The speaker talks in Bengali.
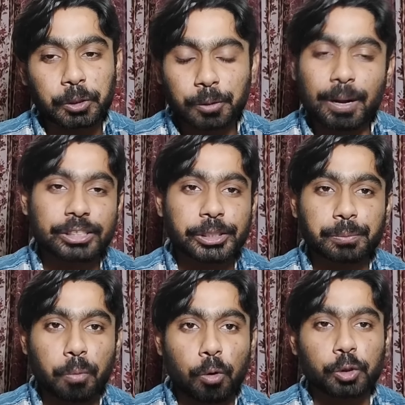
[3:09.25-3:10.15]
শুভাশিস
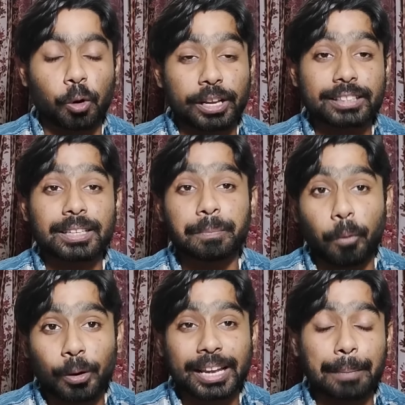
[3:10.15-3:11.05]
বোস অনেক দিন
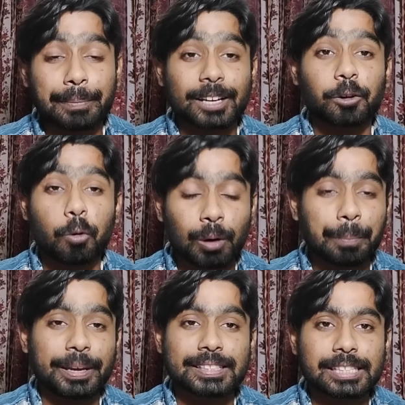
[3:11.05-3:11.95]
পর ক্যাপ্টেন গোল
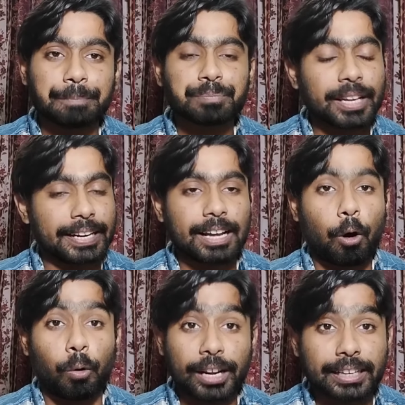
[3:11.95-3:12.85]
পেয়েছে এটা
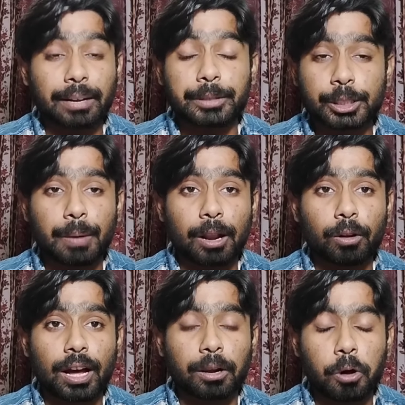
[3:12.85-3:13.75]
অনেকটা বেশি ভালো
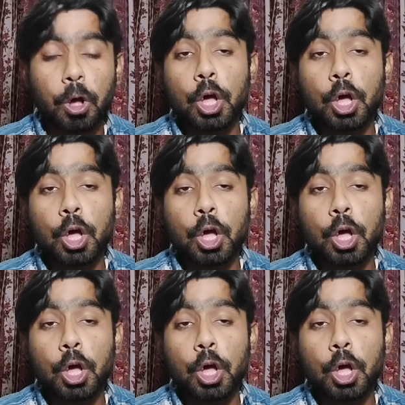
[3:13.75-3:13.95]
লাগলো